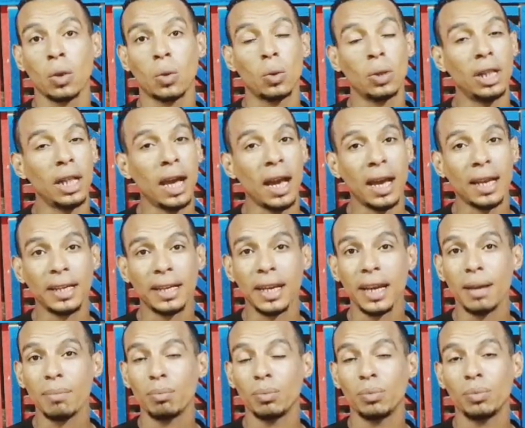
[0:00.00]
كلها
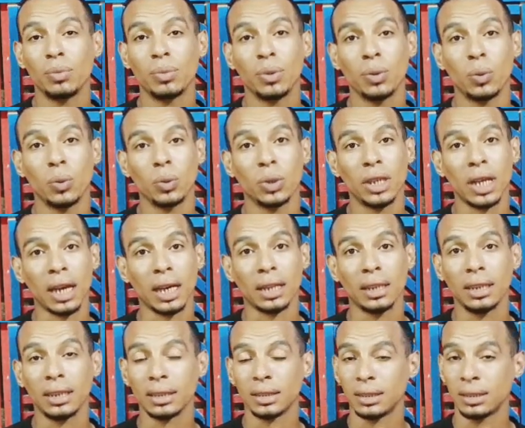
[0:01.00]
أيام
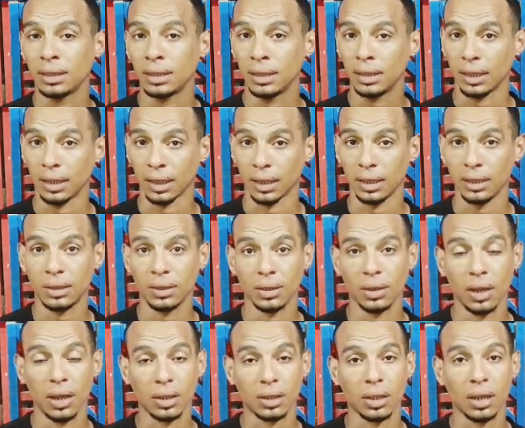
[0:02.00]
ودخلت عيد
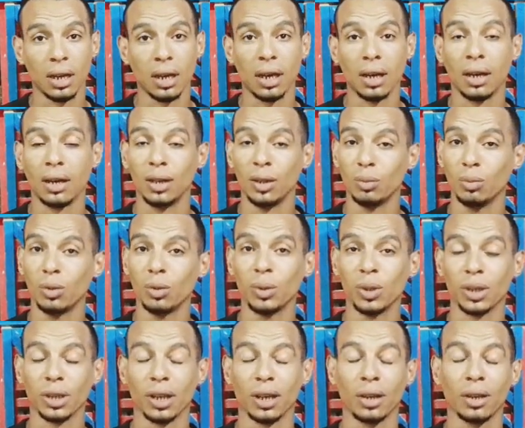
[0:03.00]
الأضحى
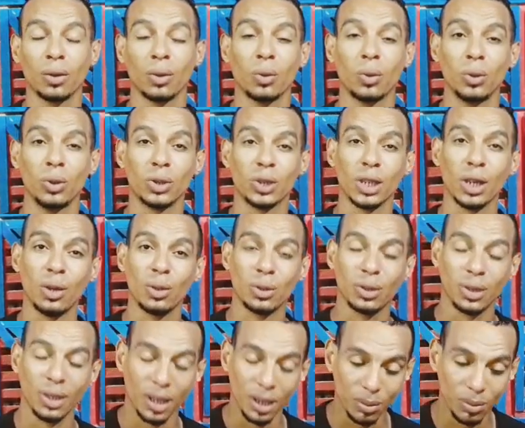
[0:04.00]
المبارك كل سنة
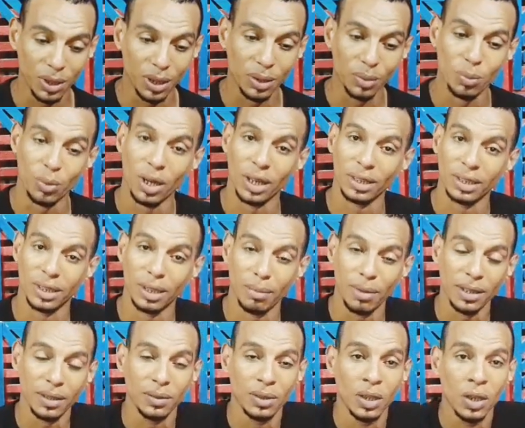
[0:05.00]
وانتم طيبين مقدما